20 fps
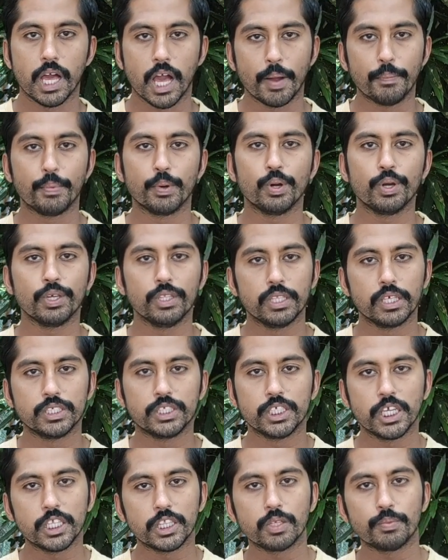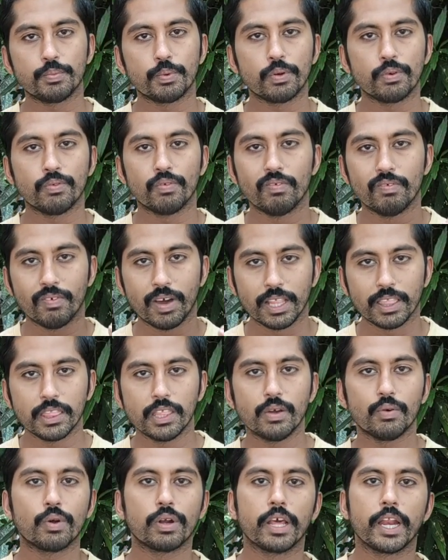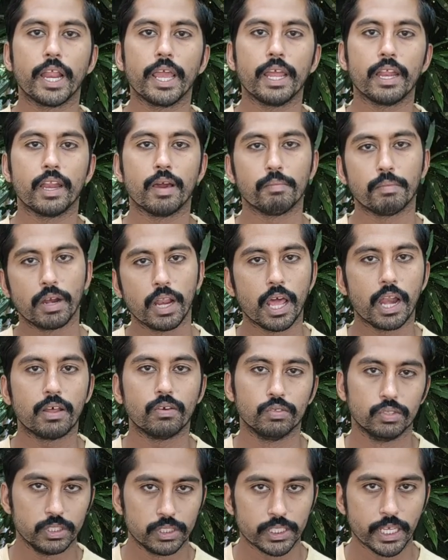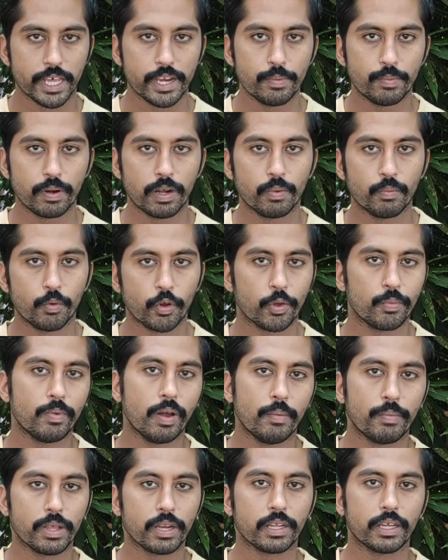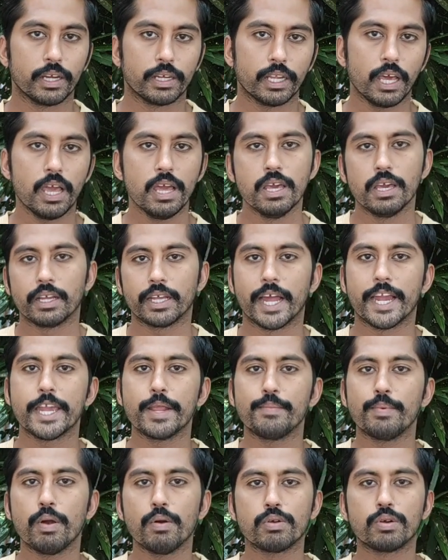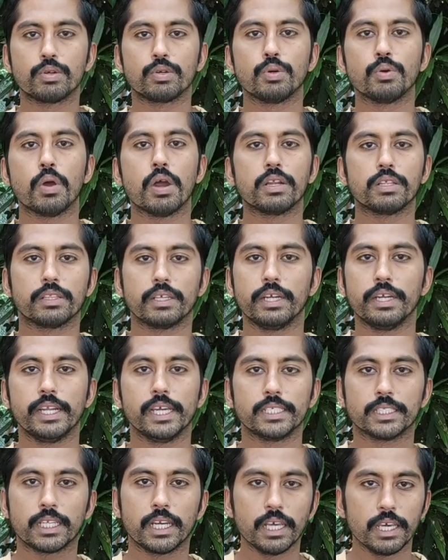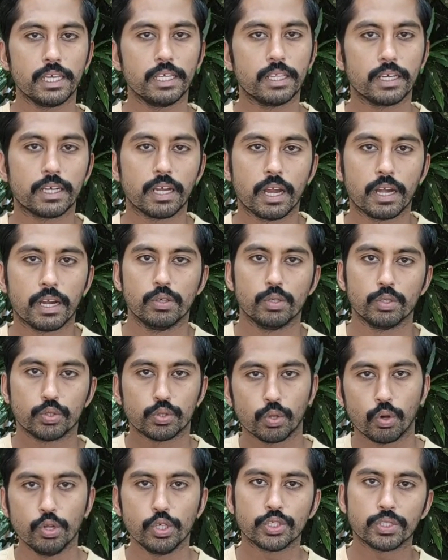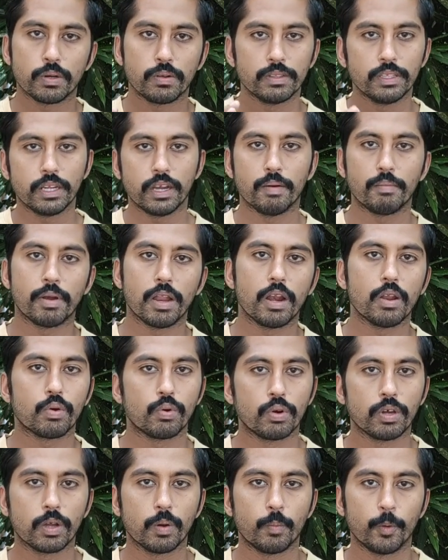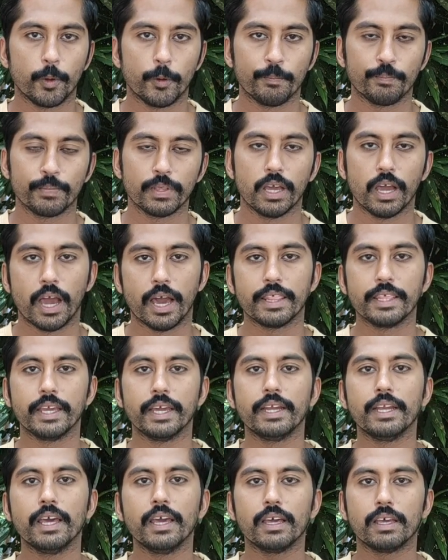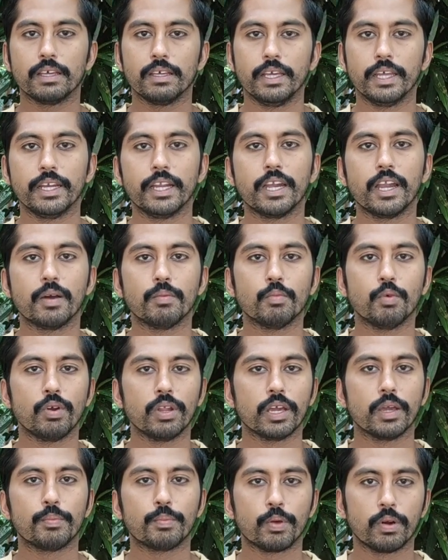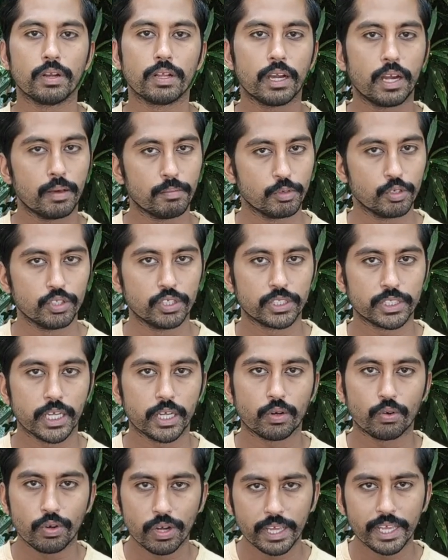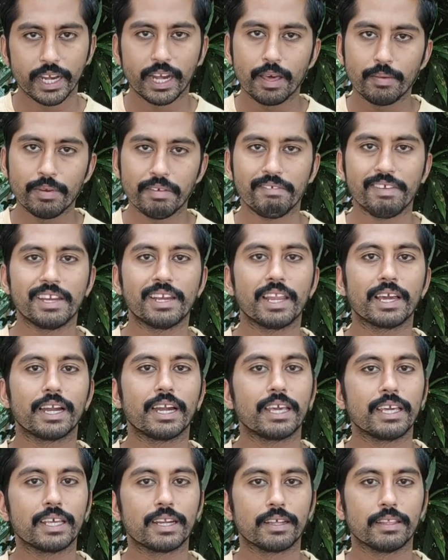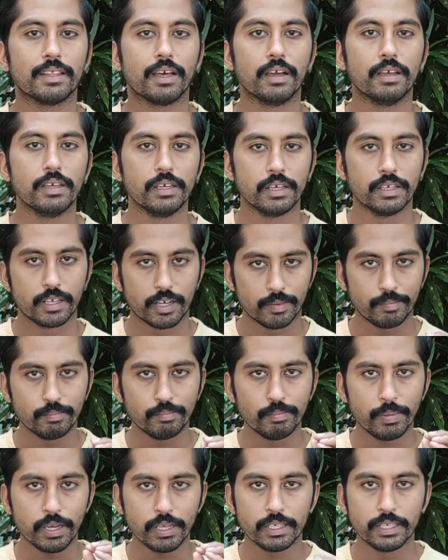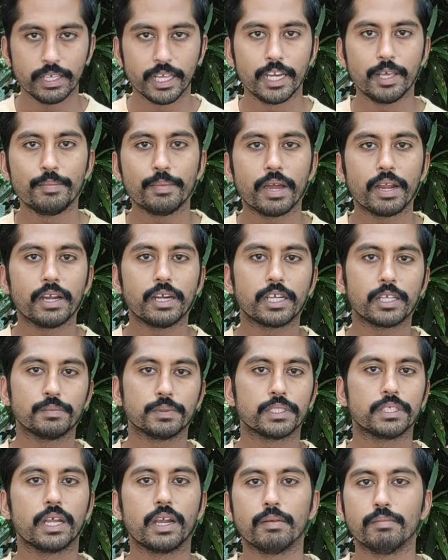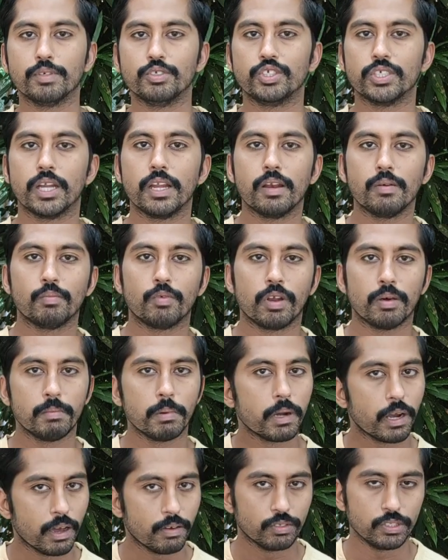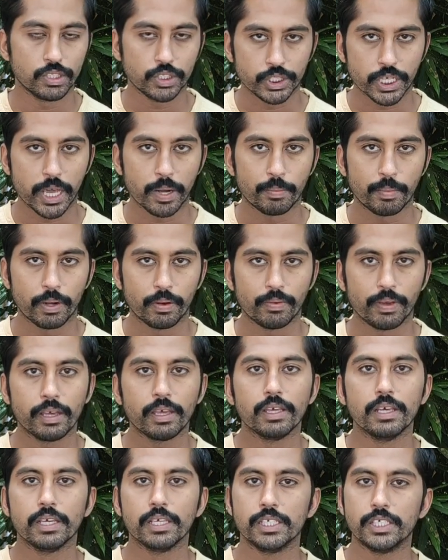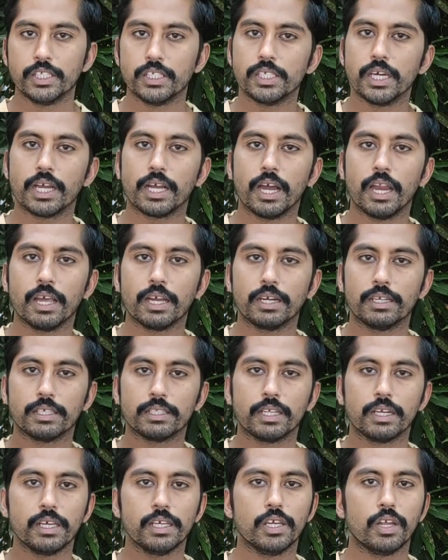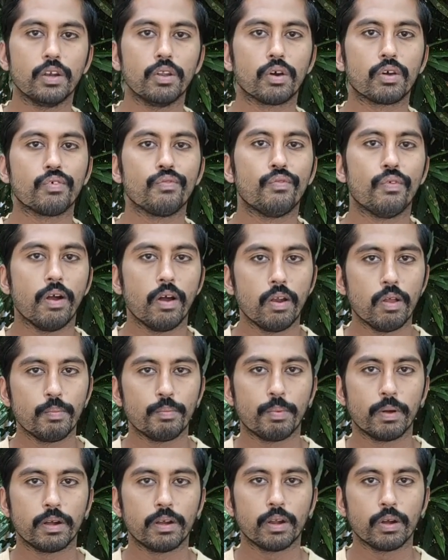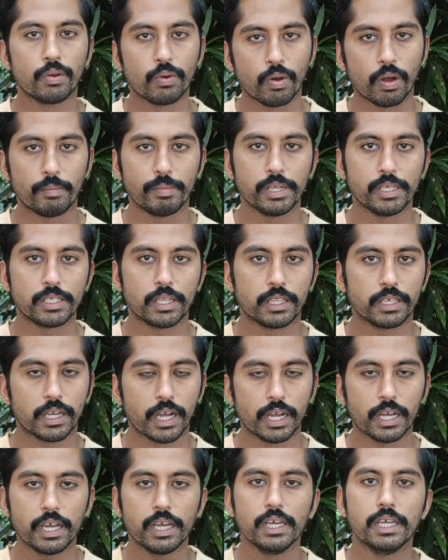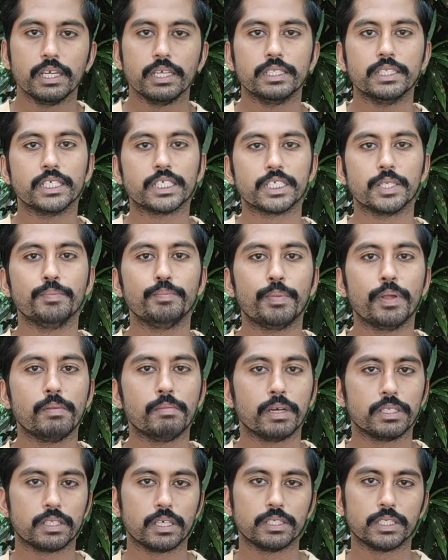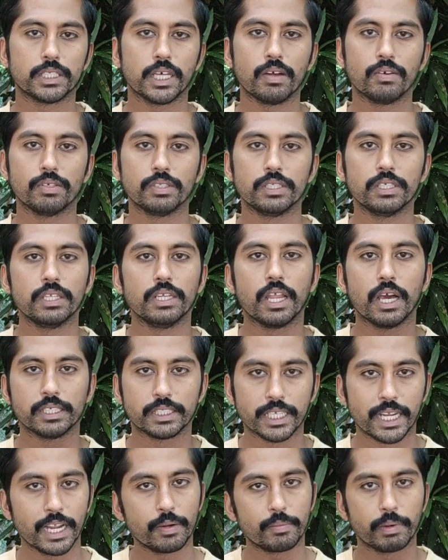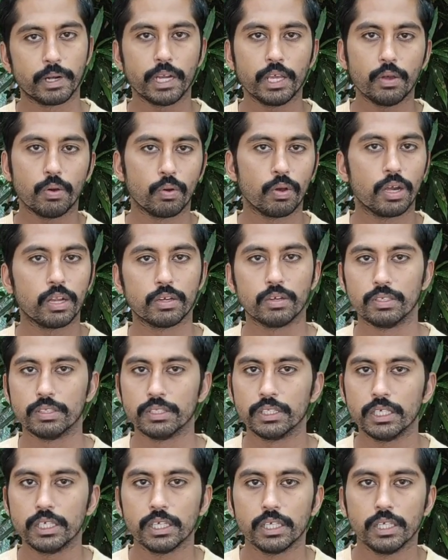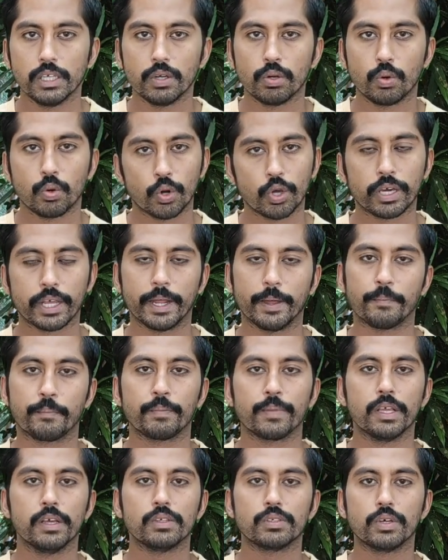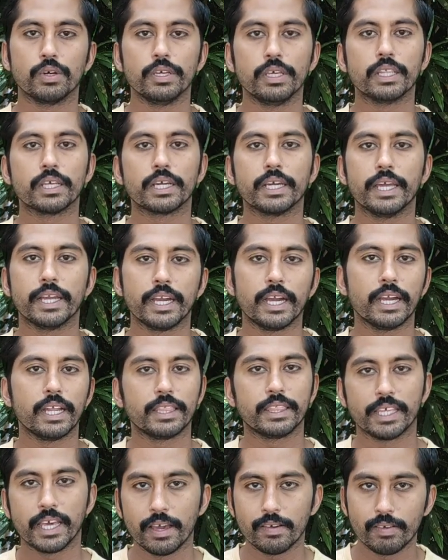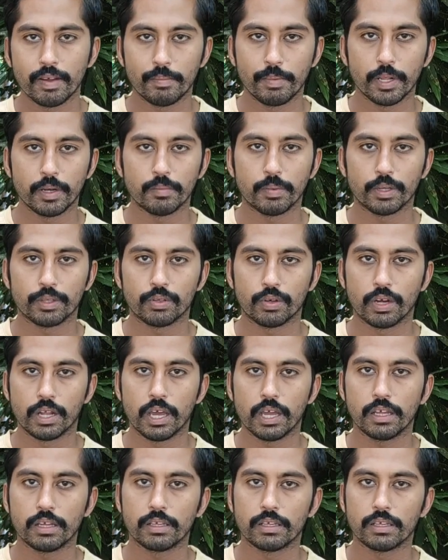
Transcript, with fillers: அப்போ இந்த சேத்து புண் வந்த உடனே நம்மளால வந்து சரி பண்ண முடியுமா அப்படின்னு கேட்டா கண்டிப்பா ஒரு டூ ஆர் த்ரீ டேஸ்ல இதுக்கான சொல்யூஷன் வந்து நம்மளால கொடுக்க முடியும் அது என்ன என்னென்ன மூலிகை பொருட்கள் நம்ம வந்து சேர்க்கணும்னா எல்லாமே வீட்டுல கிடைக்கிறது தான் ரொம்ப எளிமையான டிப்ஸ் தான் நம்ம சேனல் மூலமா நான் வந்து ஷேர் பண்ணுவேன் இன்றைய காலகட்டத்தில் எல்லாரும் ஃபாலோ பண்ணணும் அப்படின்றதுக்காக இந்த சிம்பிள் மெத்தட்ஸா வந்து நான் செலக்ட் பண்ணி உங்களுக்கு வந்து கொடுக்குறேன் ஸோ இதுக்கு என்னென்ன தேவை அப்படின்னு பார்த்தோம்னா